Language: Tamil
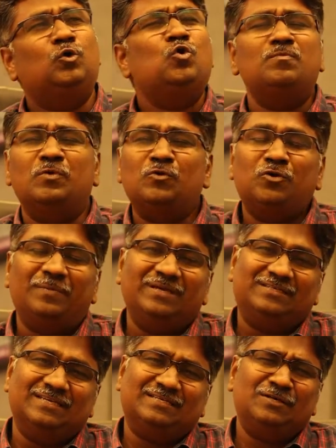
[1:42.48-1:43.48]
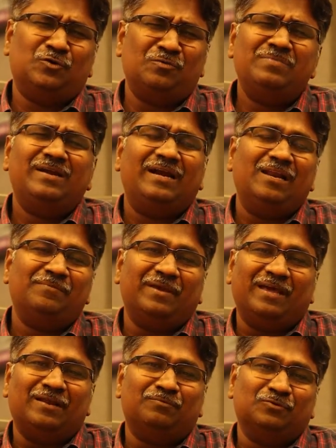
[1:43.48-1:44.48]
ஹூ மூடு மேச்சீஸ்னு ரொம்ப
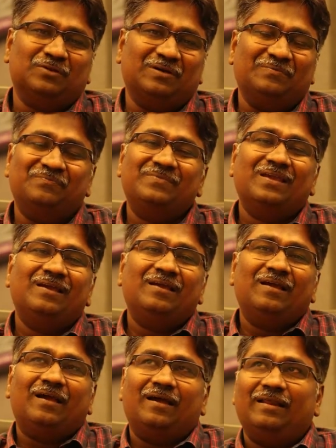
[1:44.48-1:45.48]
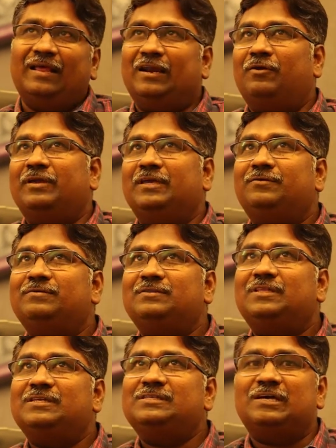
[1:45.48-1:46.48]
எளிமையான புத்தகம் நான் என்னோடய
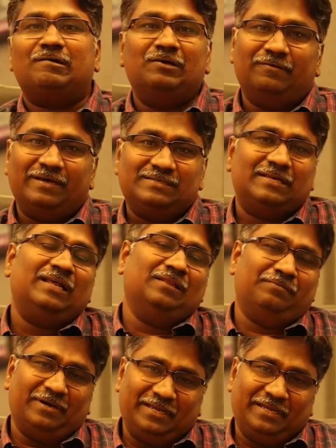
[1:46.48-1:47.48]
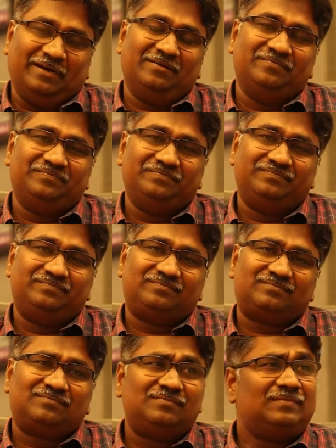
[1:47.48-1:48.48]
இருபத்தஞ்சாவது வயசில் அதை படிக்கிறேன்
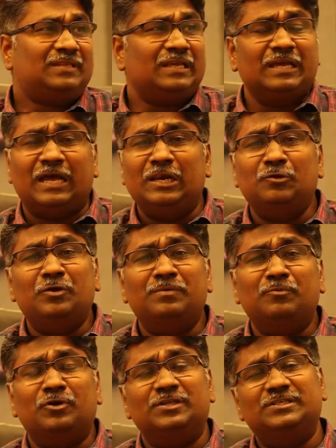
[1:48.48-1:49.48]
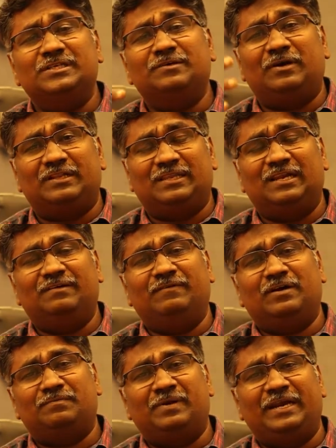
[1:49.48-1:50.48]
கல்லூரி முடிஞ்சு ஒரு இடத்துல
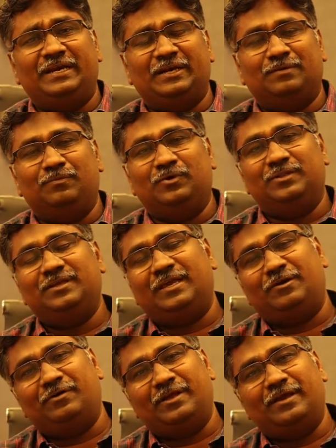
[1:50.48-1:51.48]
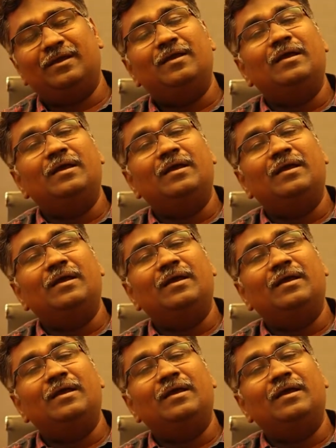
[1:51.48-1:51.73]
ஒர்க் பண்ணிகிட்டு இருக்கும்போது என்னுடைய